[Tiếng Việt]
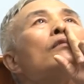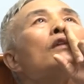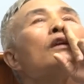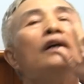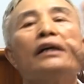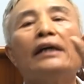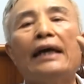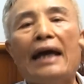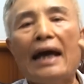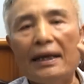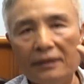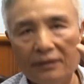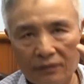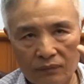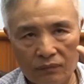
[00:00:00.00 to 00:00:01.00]
người Nghệ
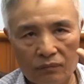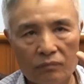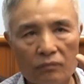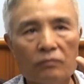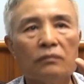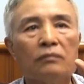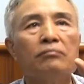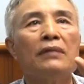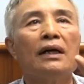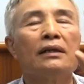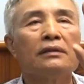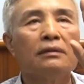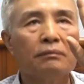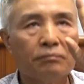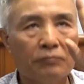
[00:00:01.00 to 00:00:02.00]
An,
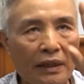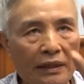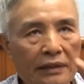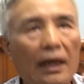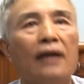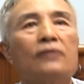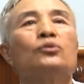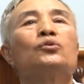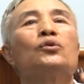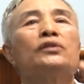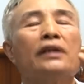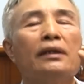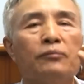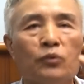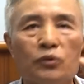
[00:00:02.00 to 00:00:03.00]
mà bây giờ chúng tôi
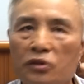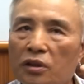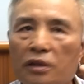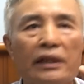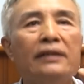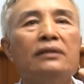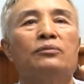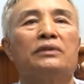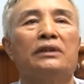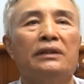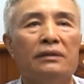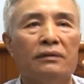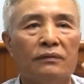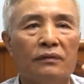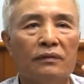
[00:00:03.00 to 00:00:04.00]
tìm chưa thấy đồng chí,
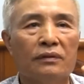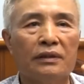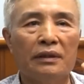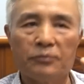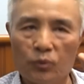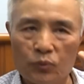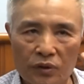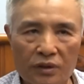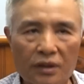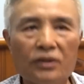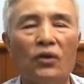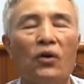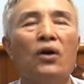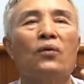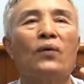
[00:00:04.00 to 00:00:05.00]
tìm đồng chí Giới
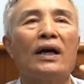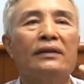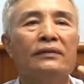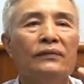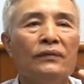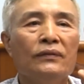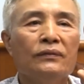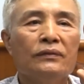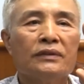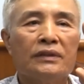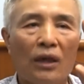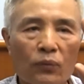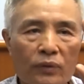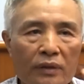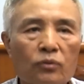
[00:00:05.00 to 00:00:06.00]
khó quá.
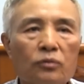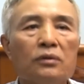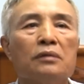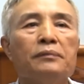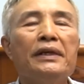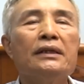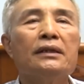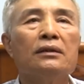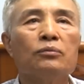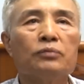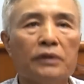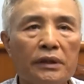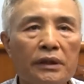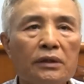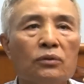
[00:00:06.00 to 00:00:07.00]
Sau này cũng được biết là đồng
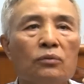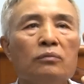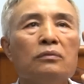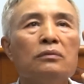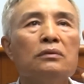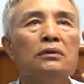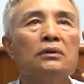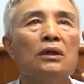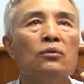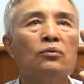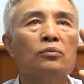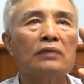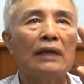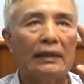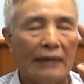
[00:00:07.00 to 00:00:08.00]
chí cũng đâu
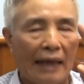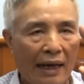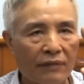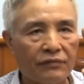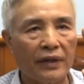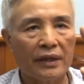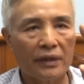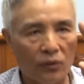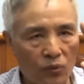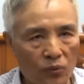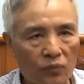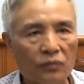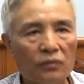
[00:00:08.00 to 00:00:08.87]
cũng đại tá về hưu